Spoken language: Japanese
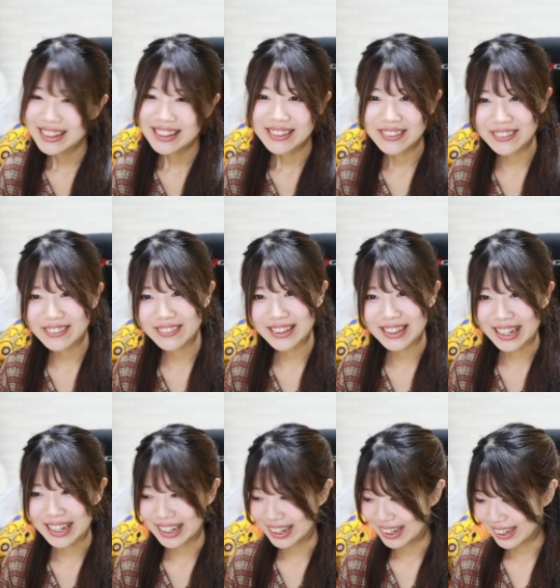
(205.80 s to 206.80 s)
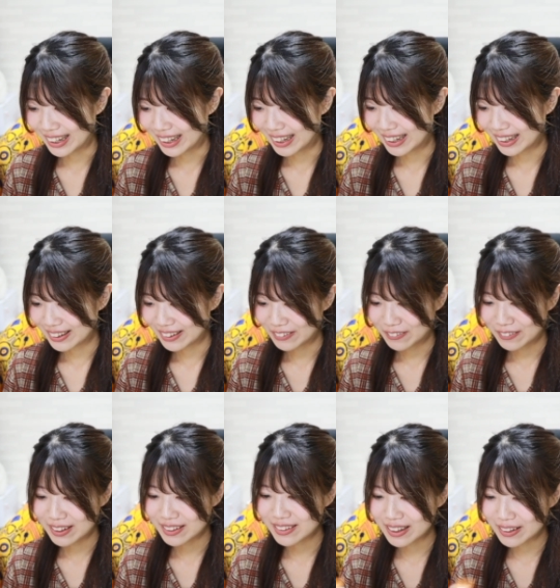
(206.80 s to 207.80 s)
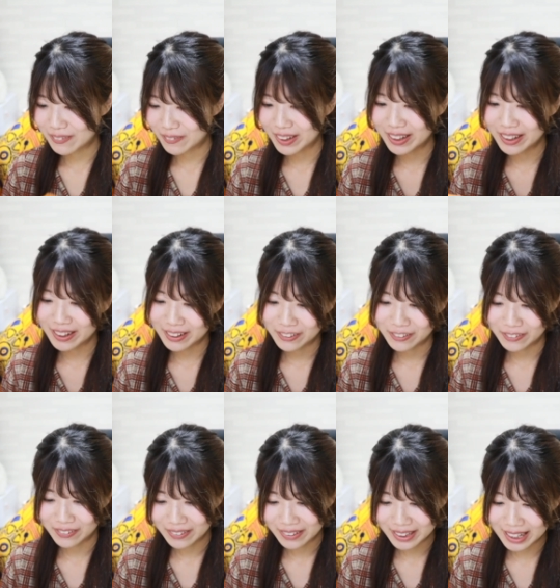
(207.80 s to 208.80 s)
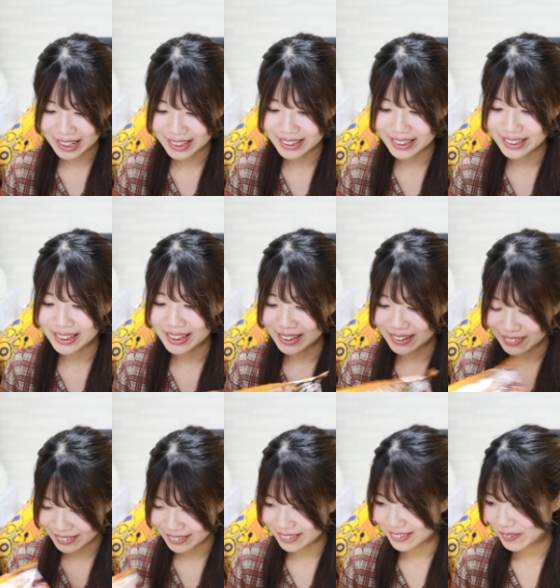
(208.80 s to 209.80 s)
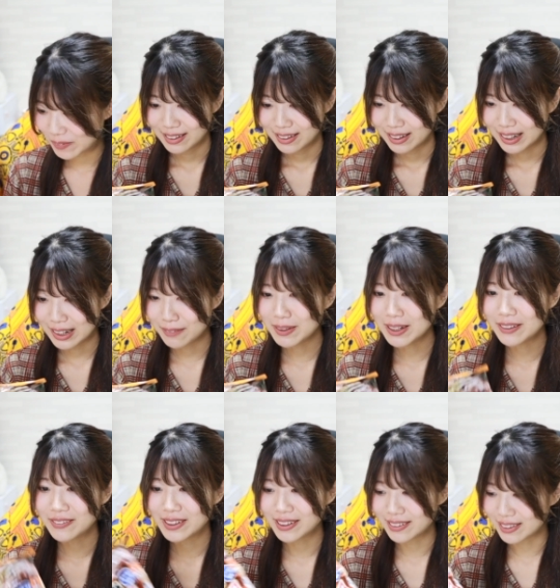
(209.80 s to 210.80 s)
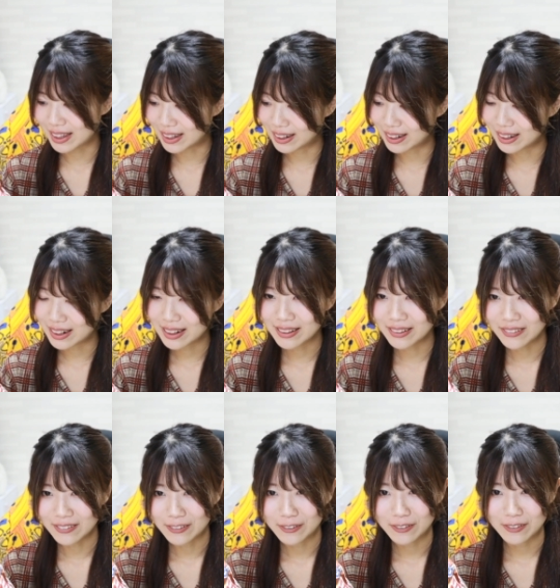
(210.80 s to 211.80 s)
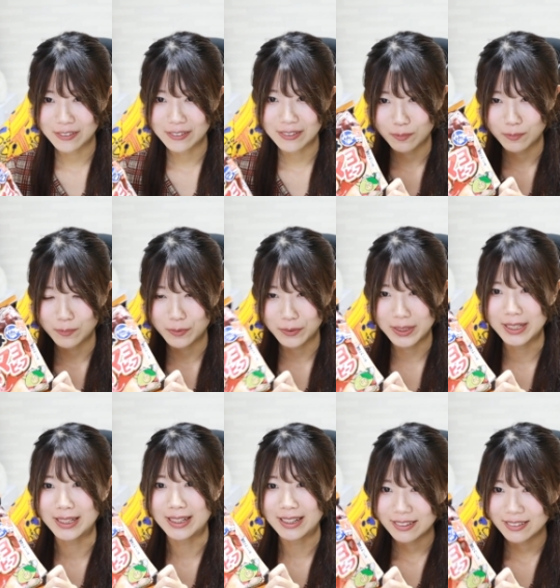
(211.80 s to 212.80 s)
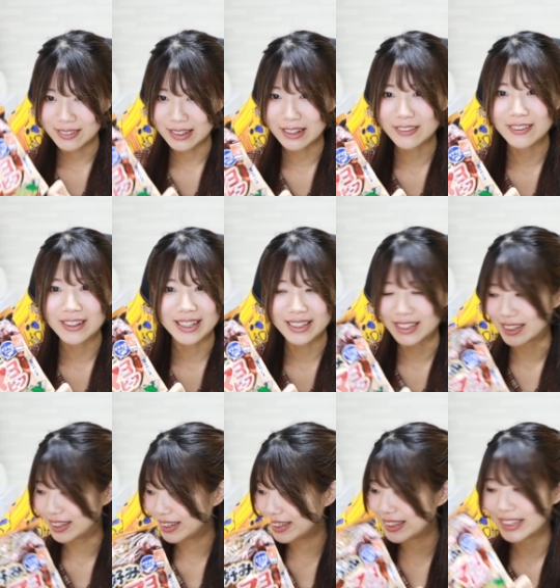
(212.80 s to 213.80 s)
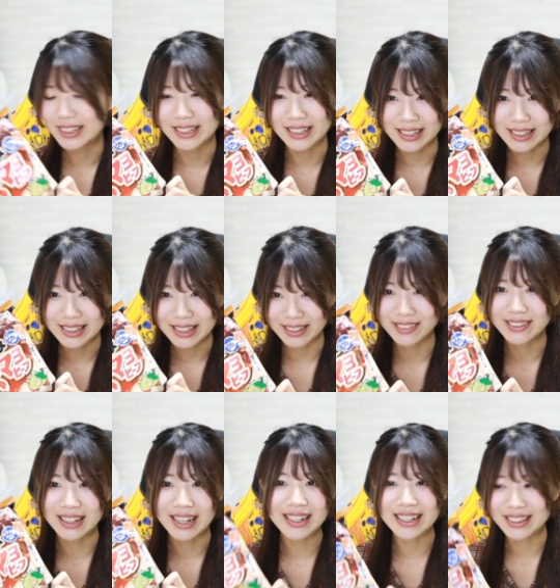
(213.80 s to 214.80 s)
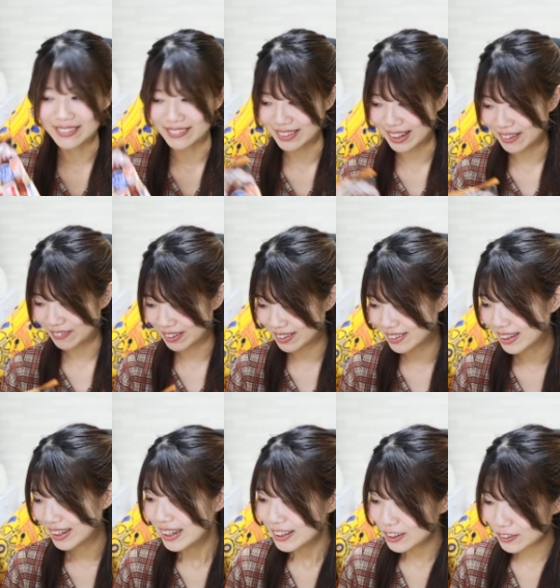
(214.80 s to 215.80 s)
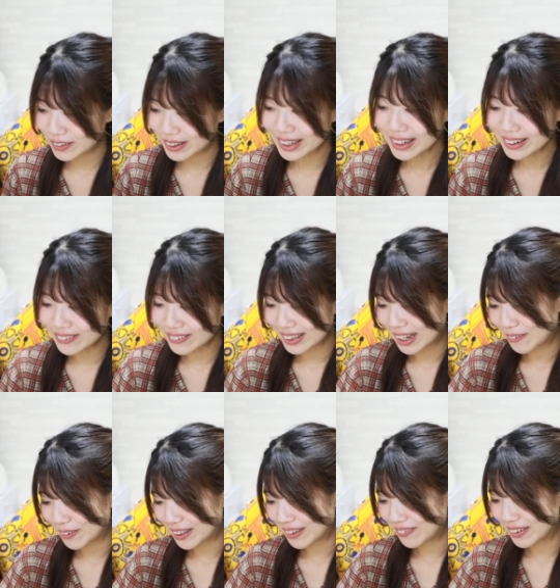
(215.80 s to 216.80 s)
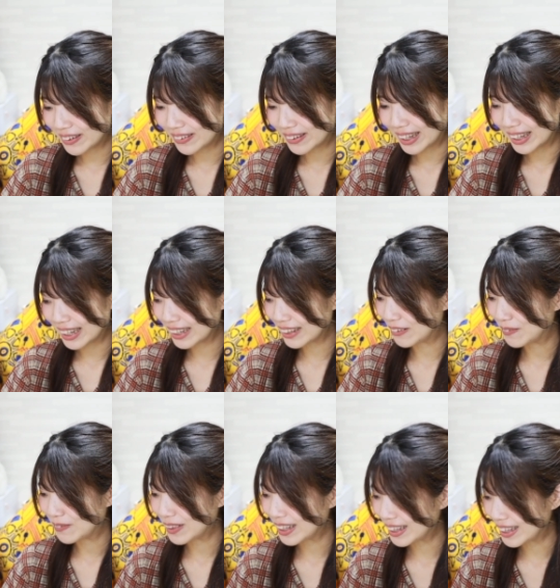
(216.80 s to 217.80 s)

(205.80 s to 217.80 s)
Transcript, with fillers: ということで、わさビーフを出してる山吉さんからの物資、スナック菓子一式です。ありがとうございます。ちょっと1個食べてみようかなと思って